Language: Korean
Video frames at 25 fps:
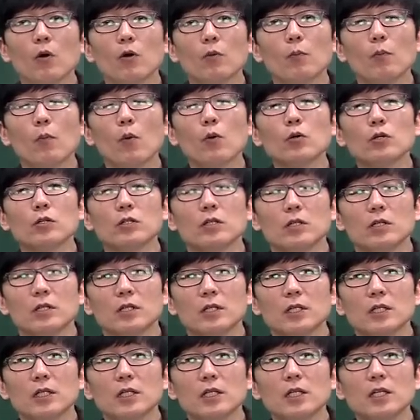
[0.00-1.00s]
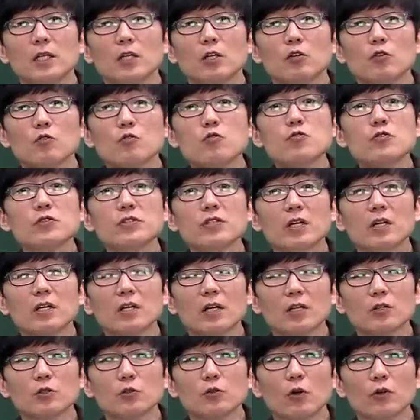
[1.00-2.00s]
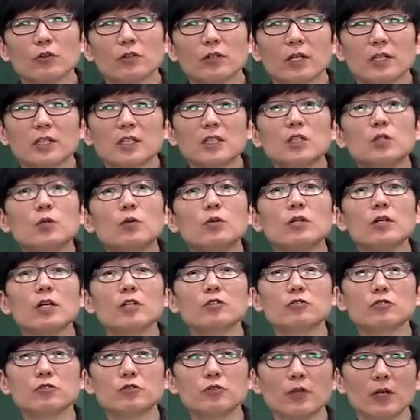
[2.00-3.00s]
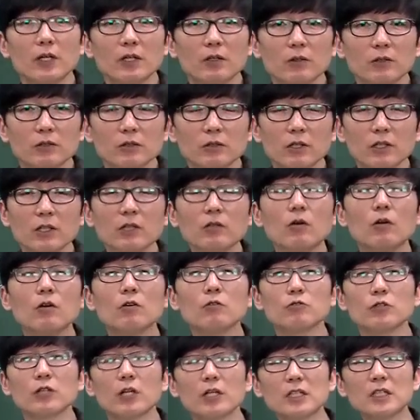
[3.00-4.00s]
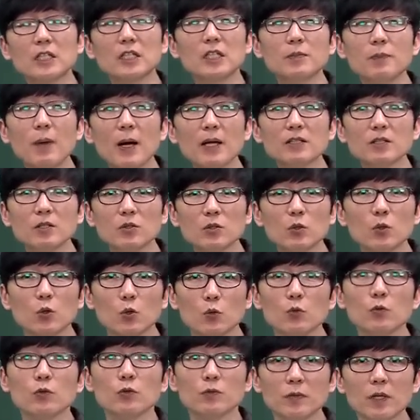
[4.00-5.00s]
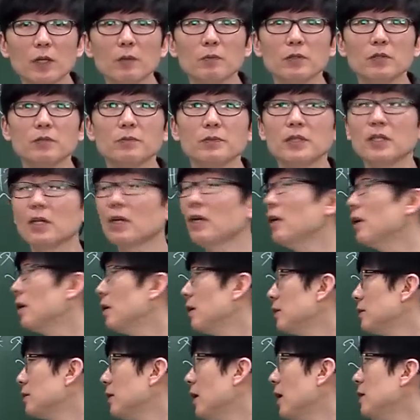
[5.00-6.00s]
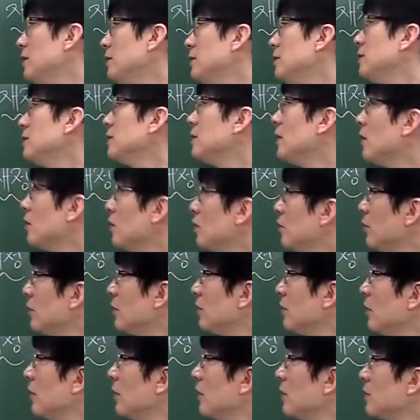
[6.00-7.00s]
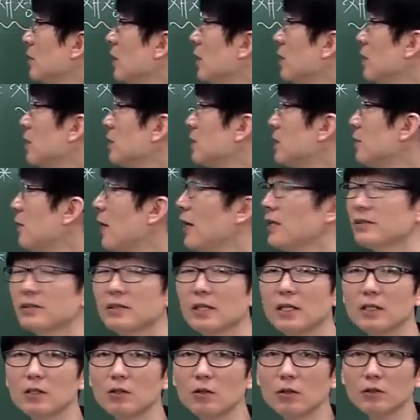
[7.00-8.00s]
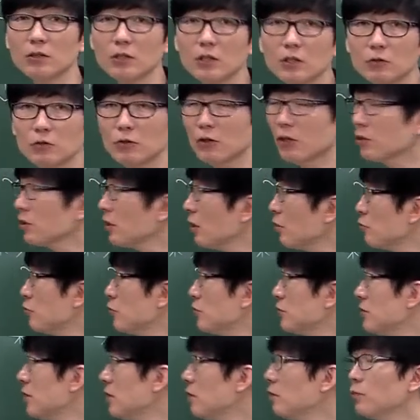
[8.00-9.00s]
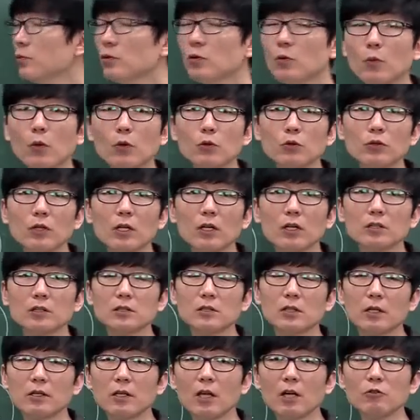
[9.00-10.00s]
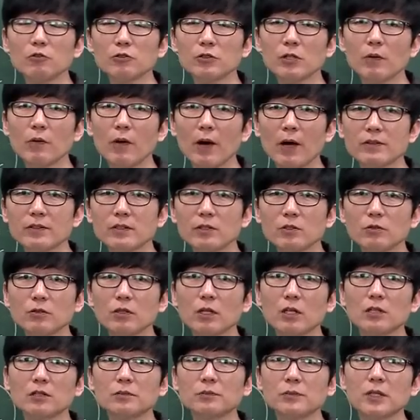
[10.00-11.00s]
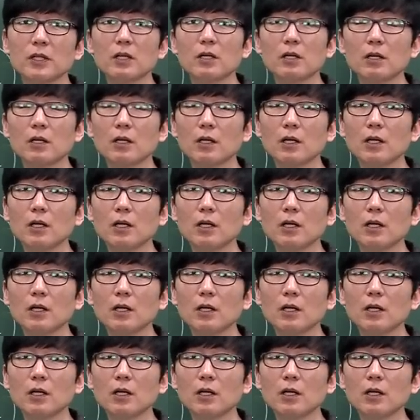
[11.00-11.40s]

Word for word: 뭐를 이 국세를 가지고 어떻게 지원을 해 줄 수가 있거든요. 이런 걸 우리가 지방재정 교부금이라 부릅니다. 자, 하여튼 자 여러분, 자 이렇게 지방세 이런 것들이 있고요. 그다음 국세는 또 뭐로 나눠지냐? 내국세와 관세로 나눠집니다.